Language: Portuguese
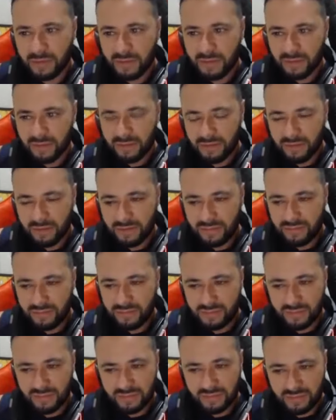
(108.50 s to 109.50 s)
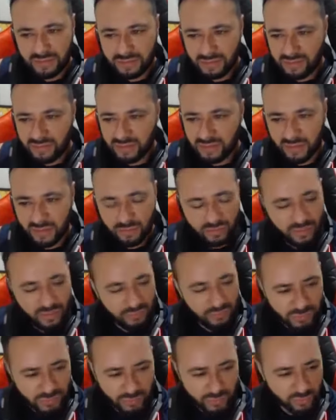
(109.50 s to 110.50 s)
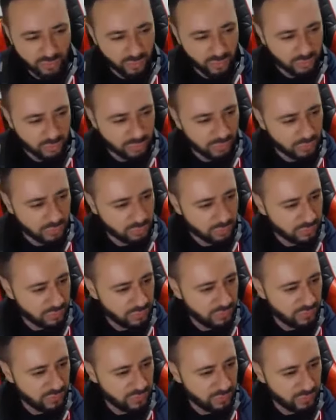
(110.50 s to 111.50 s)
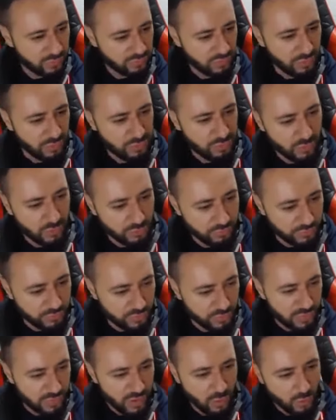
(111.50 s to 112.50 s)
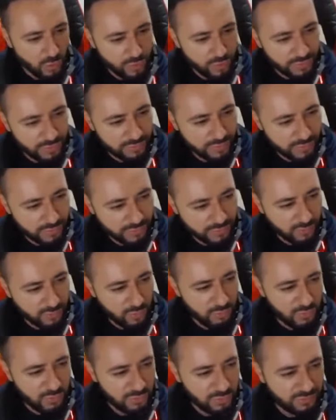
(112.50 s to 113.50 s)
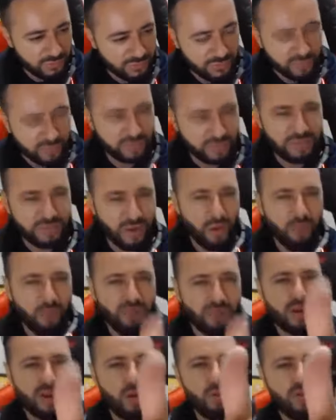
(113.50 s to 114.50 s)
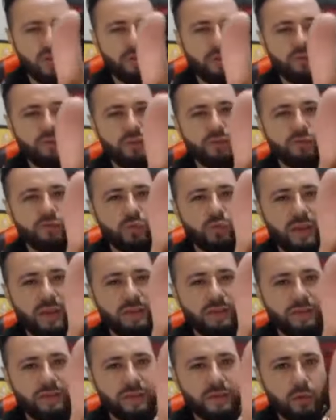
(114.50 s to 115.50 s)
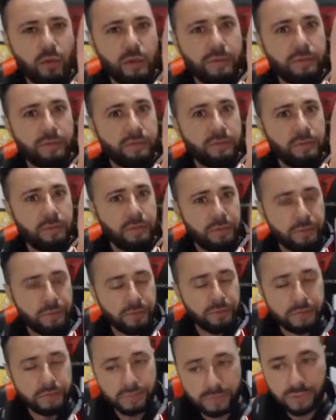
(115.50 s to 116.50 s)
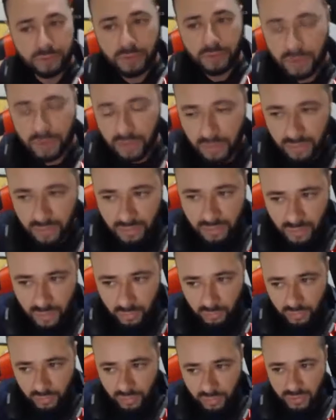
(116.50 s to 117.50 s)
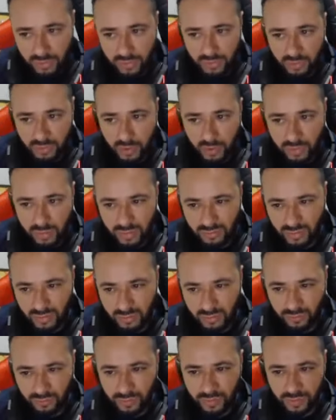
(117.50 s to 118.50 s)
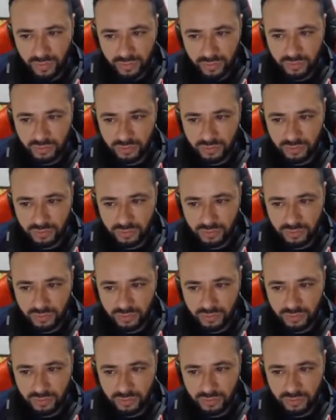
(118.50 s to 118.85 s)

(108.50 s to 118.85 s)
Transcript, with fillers: Esse Guise aí eu já vi tudo. Ninja, manda um salve pro meu filho, Cauê. Tá aqui comigo assistindo. Salve, Cauê, filho do Wesley. Cauêzinho. Cauê, Cauê é gente fina, hein?